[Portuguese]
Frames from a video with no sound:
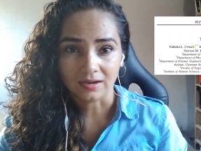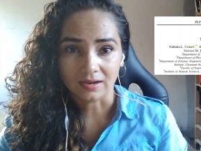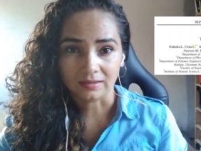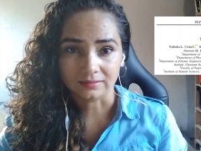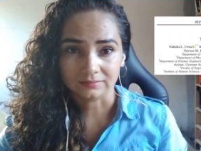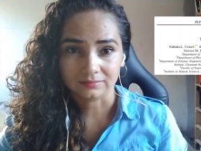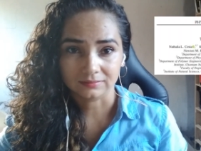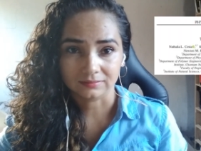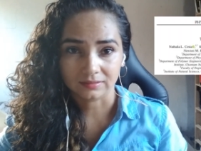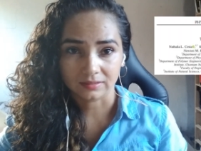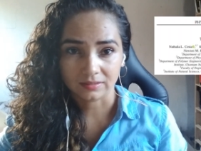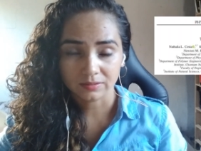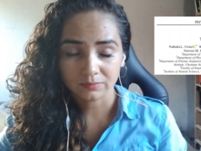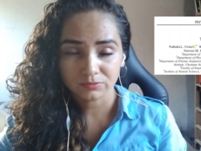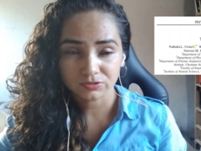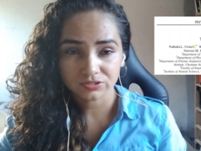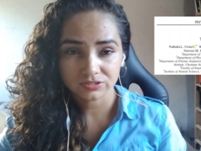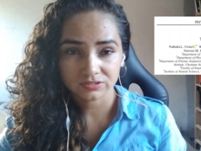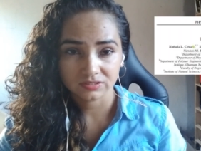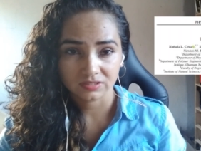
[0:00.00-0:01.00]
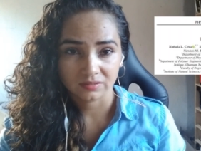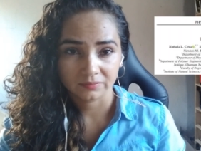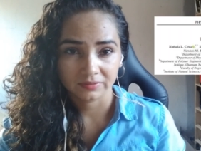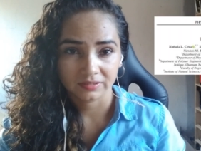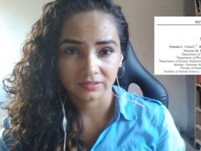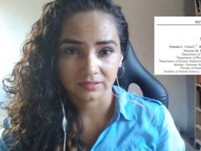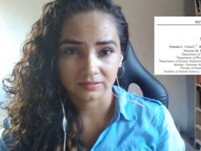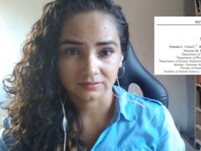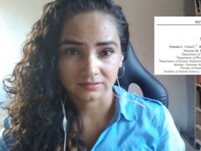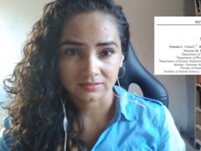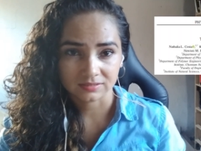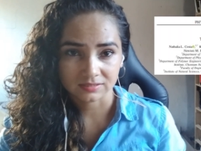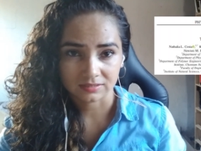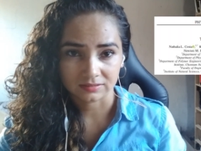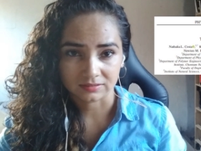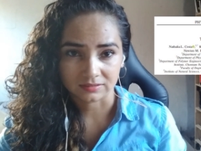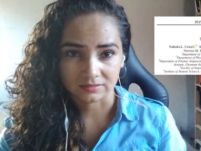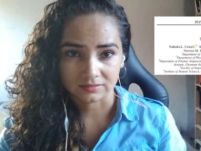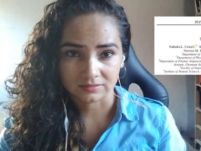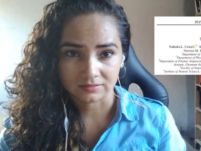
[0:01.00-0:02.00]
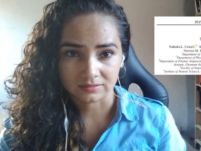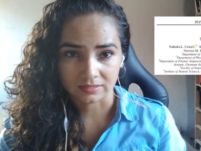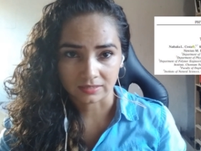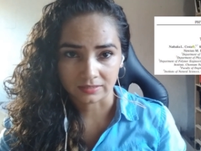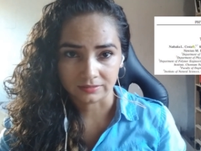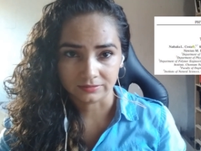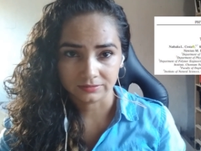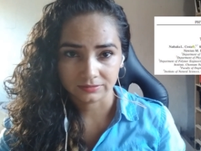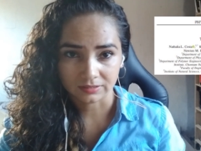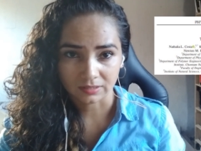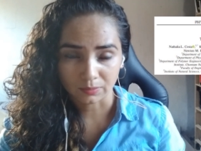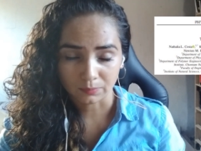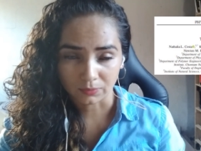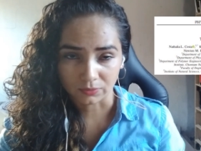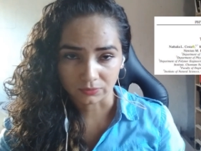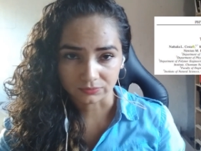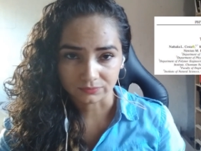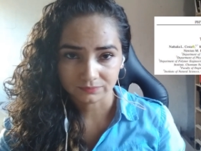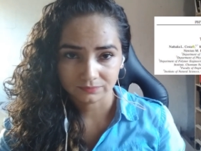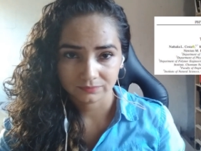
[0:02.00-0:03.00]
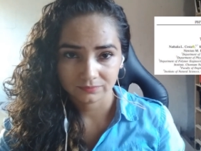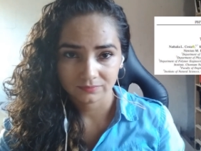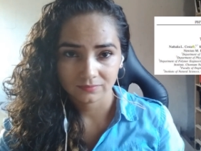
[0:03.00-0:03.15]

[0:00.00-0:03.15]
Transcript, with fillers: a termodinâmica das cadeias lineares de carbono.